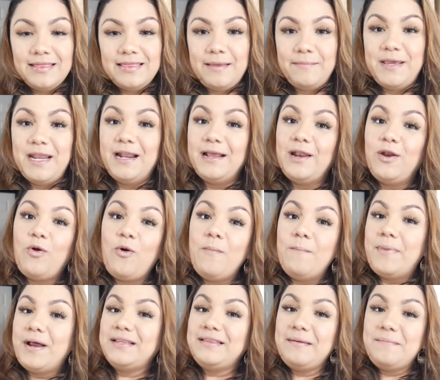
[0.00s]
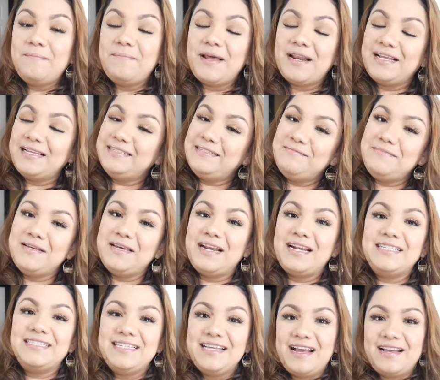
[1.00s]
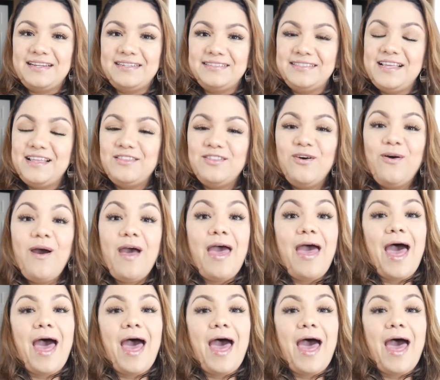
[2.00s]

también a que lo compartan para que así mi canal siga creciendo